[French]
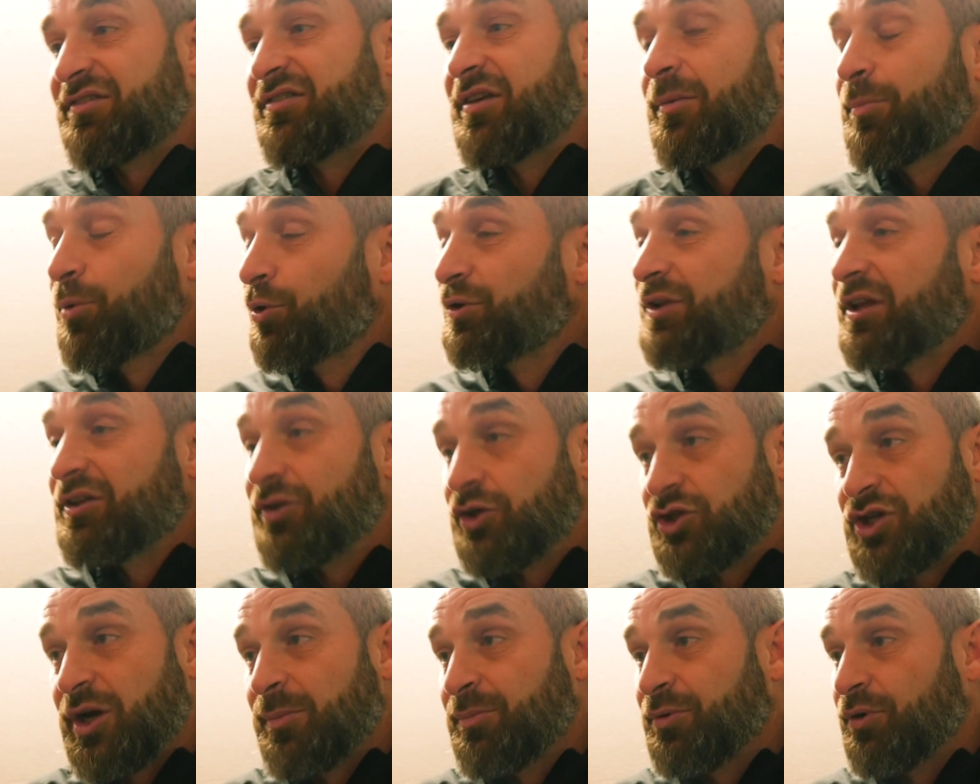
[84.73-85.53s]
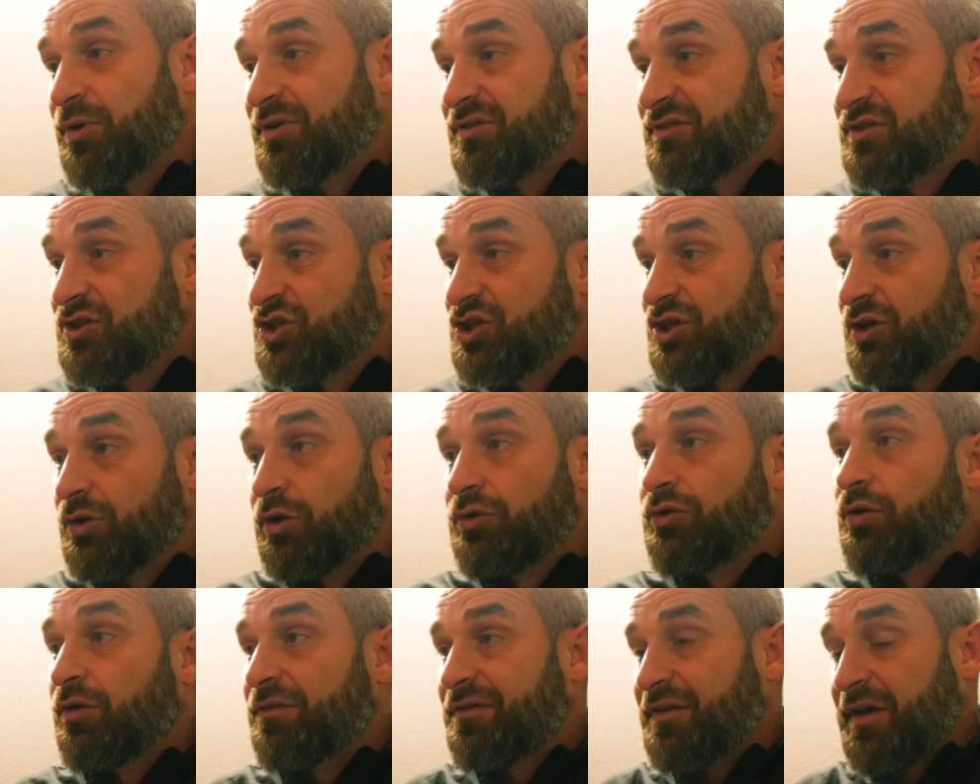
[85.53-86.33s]
C'est beau d'être champion ici chez
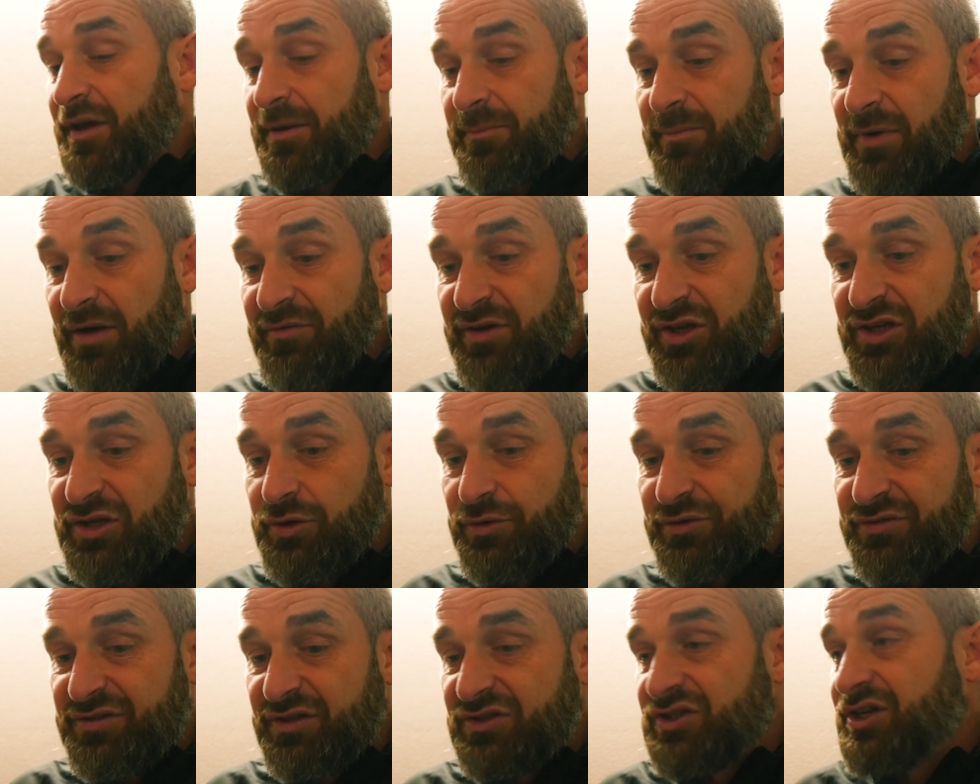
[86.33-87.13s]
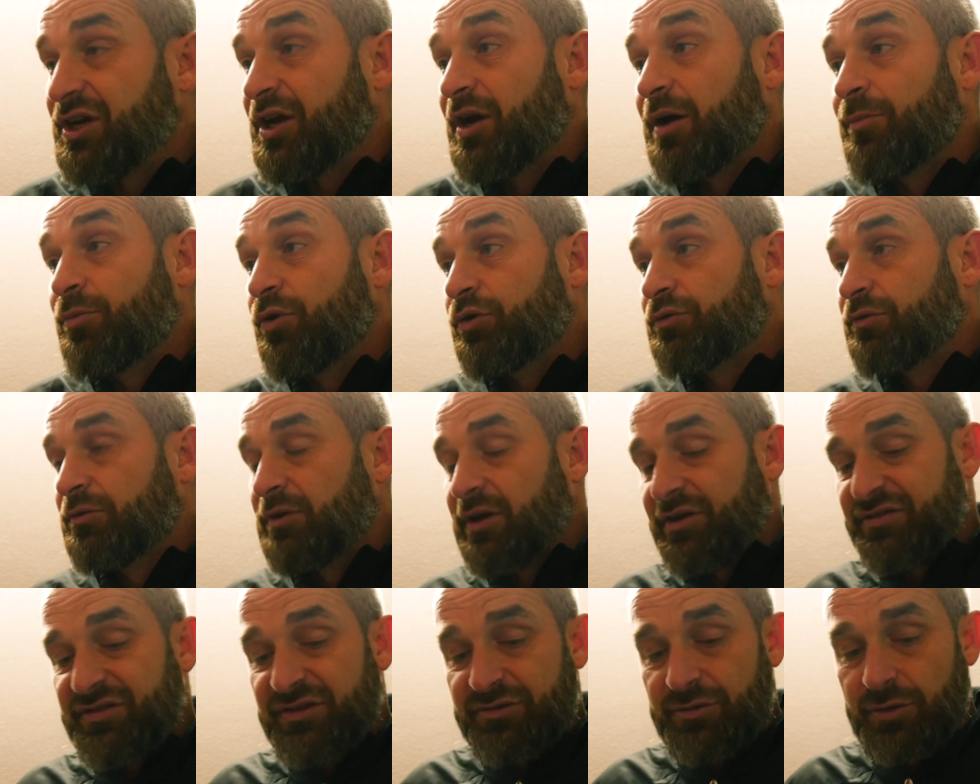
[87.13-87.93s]
notre dauphin, avec qui on s'est tiré la bourre
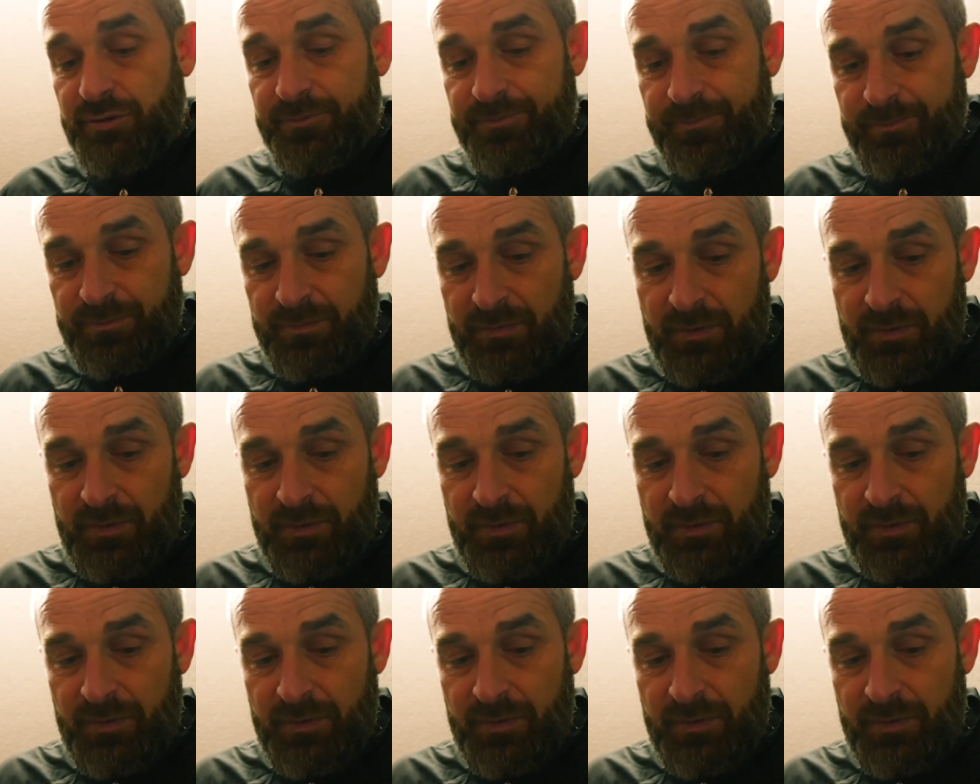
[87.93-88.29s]
toute la saison.